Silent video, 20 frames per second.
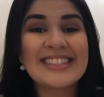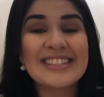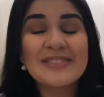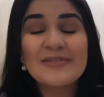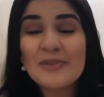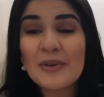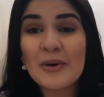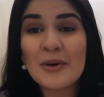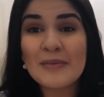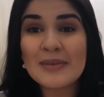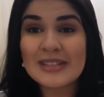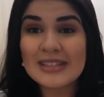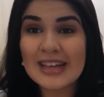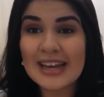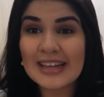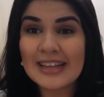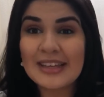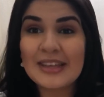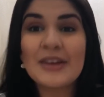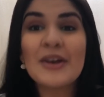Vou começar
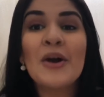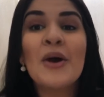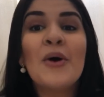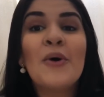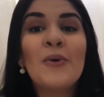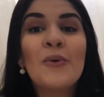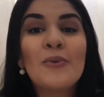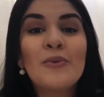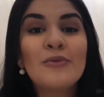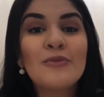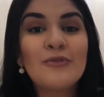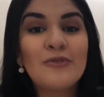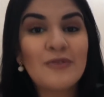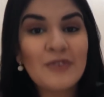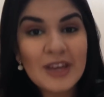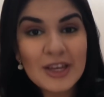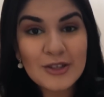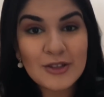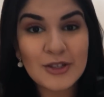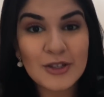aqui um
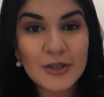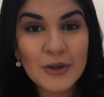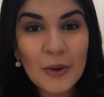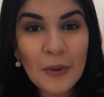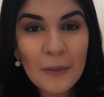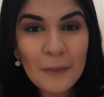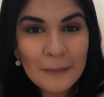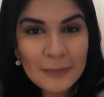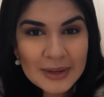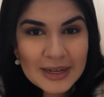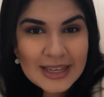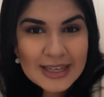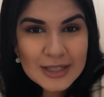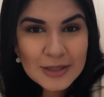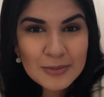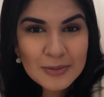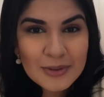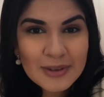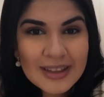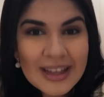vídeo de comprinhas
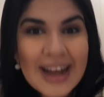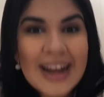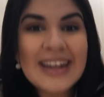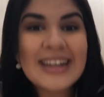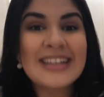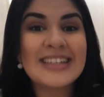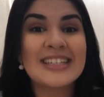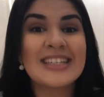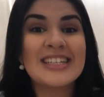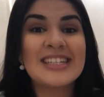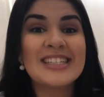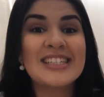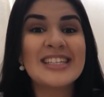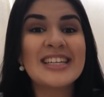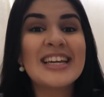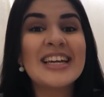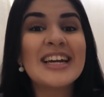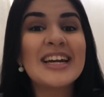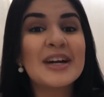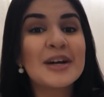pro lar que a
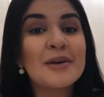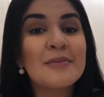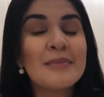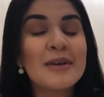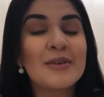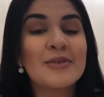gente ama.